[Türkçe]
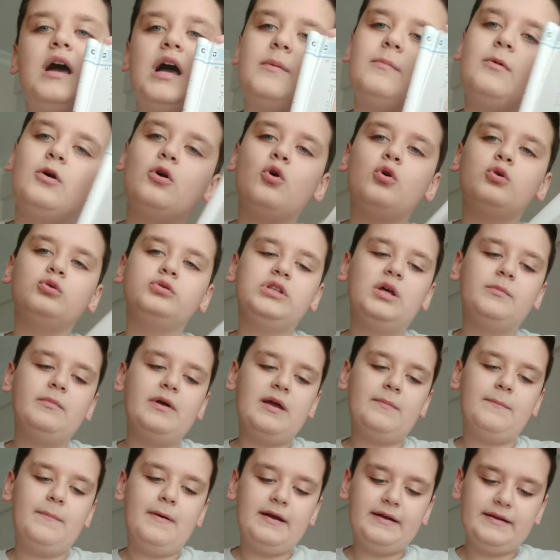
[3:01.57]
ama
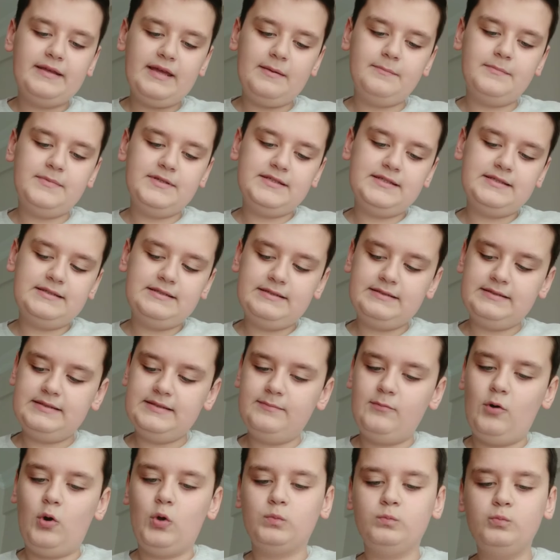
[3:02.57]
kodlama yaparken bir
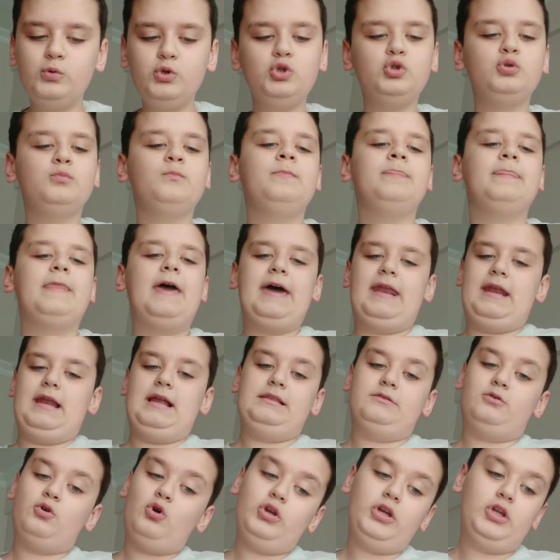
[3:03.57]
sıkıntım olmuş.
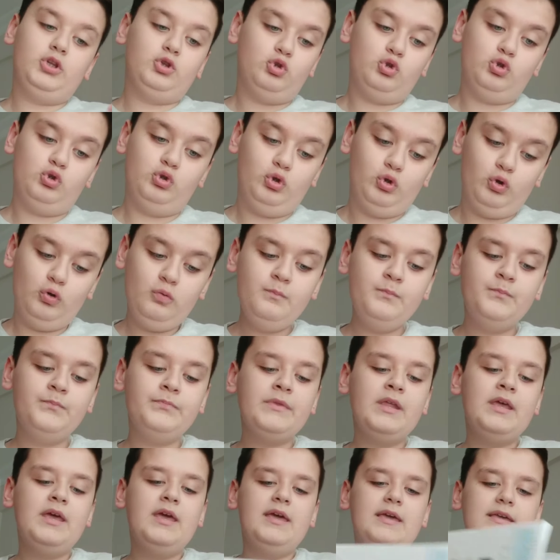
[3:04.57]
Herhalde öyle düşünüyorum.
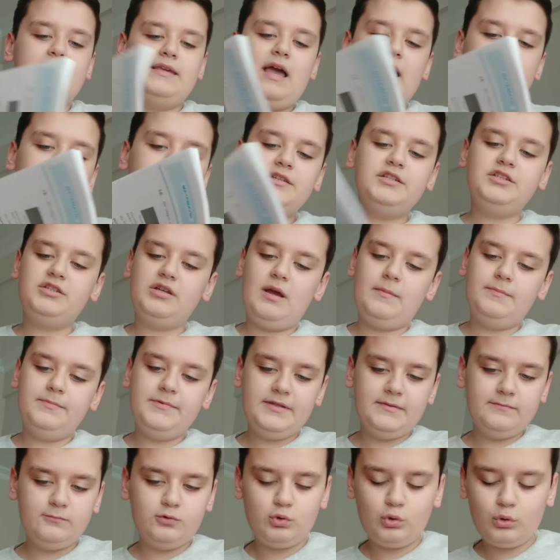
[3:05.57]
Yanlış
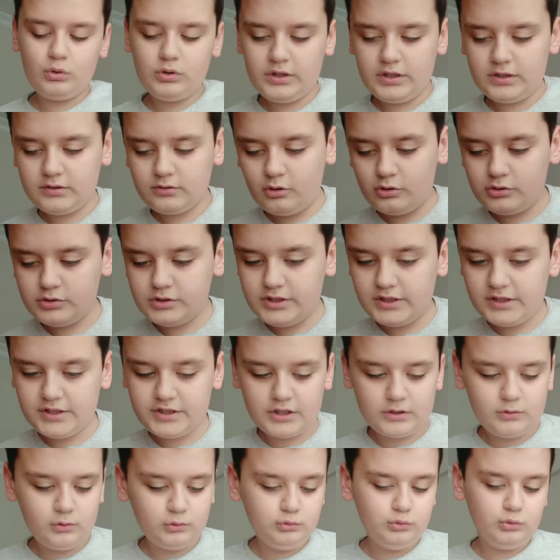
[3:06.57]
yaptığım soruları
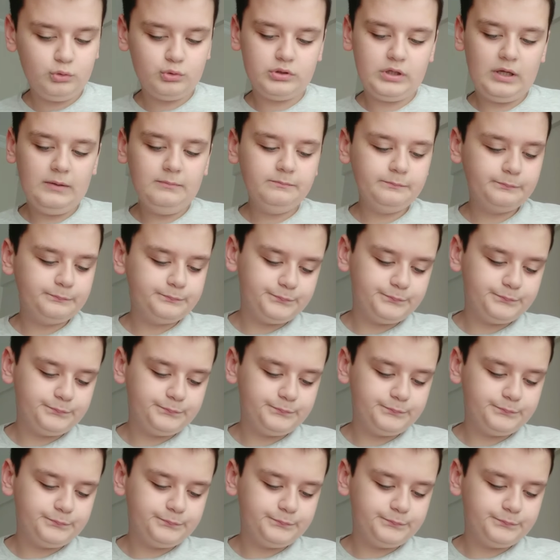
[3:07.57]
gösterecek olursam